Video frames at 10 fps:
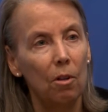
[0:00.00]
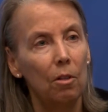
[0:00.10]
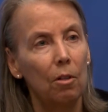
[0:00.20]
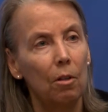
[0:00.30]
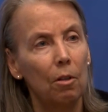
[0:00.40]

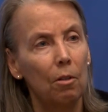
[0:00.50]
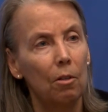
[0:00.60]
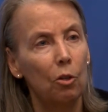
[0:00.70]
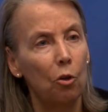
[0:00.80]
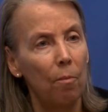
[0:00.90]
que
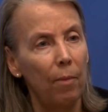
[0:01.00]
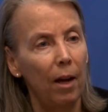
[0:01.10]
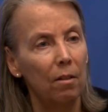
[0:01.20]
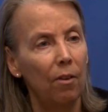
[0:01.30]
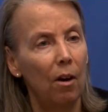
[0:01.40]
le
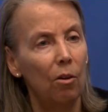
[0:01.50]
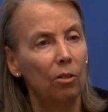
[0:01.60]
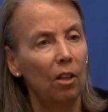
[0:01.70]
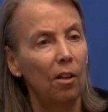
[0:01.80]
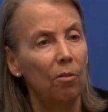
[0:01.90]
compact va
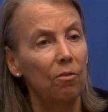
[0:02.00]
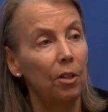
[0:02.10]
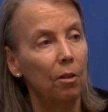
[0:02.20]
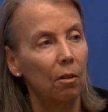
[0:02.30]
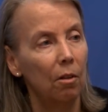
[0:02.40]
entrer en
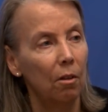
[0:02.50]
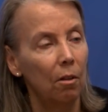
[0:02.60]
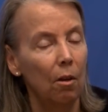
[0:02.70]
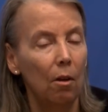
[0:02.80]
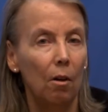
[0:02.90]
vigueur
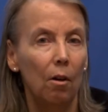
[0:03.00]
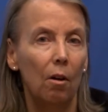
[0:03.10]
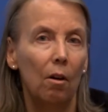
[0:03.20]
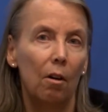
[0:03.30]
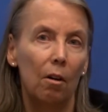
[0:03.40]

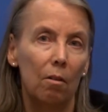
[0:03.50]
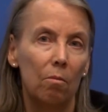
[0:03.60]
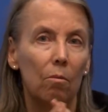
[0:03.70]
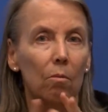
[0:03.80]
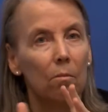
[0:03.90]
euh,
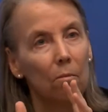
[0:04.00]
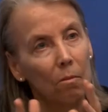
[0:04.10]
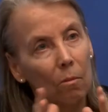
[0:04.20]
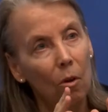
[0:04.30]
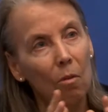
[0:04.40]

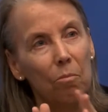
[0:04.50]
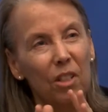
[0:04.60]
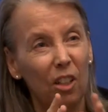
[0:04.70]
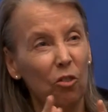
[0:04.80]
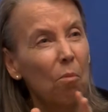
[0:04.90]

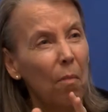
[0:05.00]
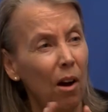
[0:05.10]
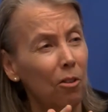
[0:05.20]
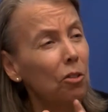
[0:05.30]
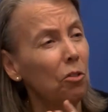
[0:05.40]
peut-être en
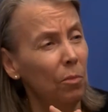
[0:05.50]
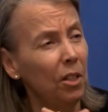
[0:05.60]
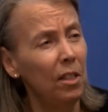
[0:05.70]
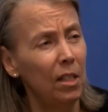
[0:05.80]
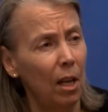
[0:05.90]
mars
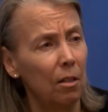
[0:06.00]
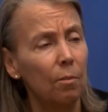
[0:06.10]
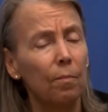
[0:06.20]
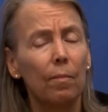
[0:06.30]
2017.